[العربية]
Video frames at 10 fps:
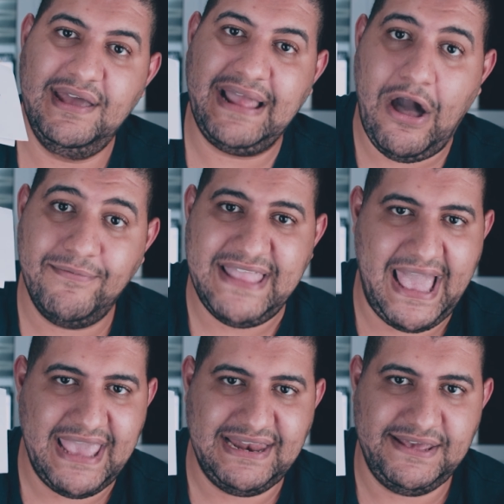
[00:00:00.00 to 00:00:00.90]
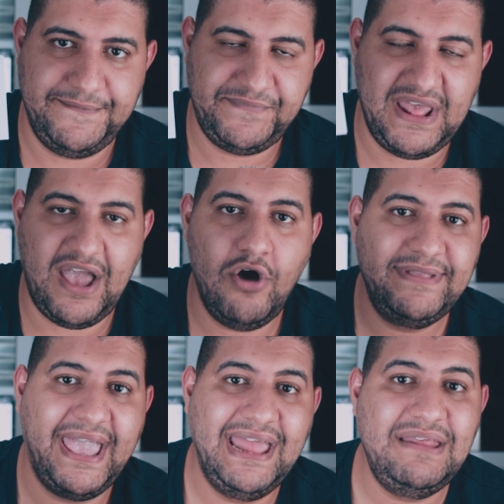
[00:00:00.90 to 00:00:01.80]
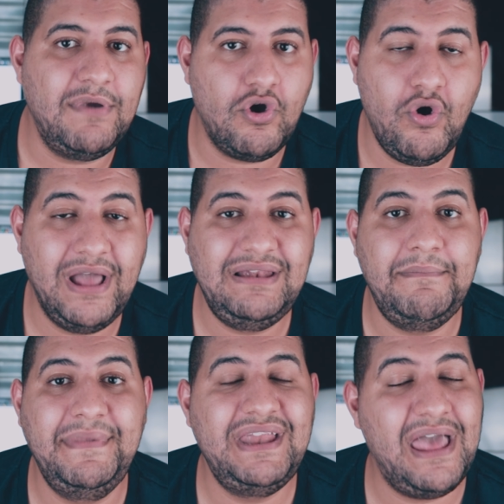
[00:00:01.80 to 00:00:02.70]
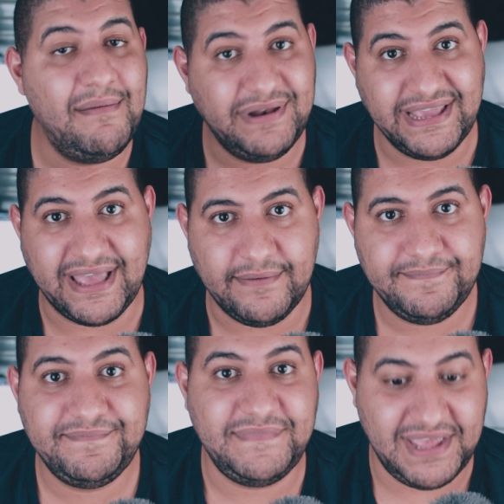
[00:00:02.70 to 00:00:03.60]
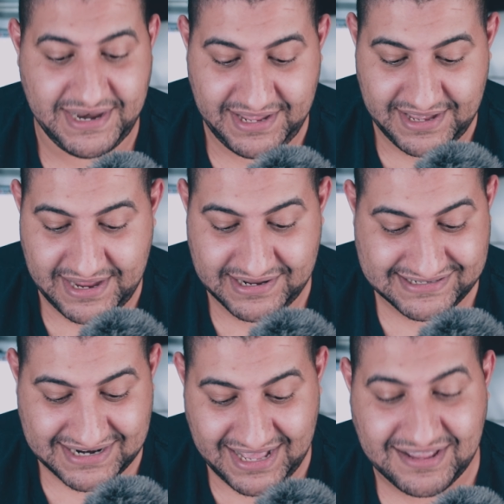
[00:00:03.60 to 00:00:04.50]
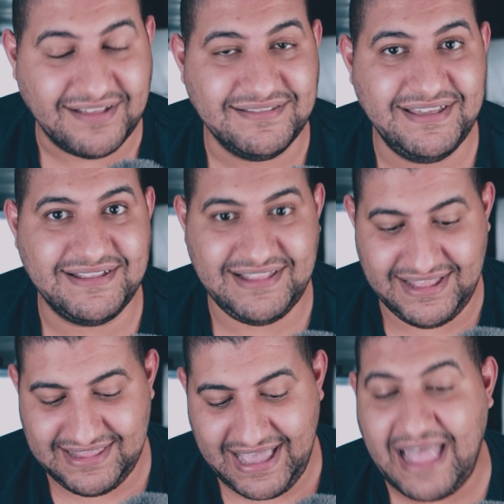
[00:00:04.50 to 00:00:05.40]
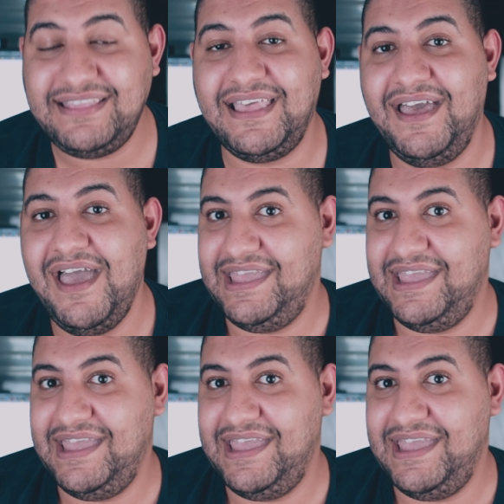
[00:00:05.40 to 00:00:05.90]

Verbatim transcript: الجواب ده جاي لي الجواب ده جاي لي من جوجل من امريكا يعني انا الصراحه اتخضيت لقيت لك حتى آه،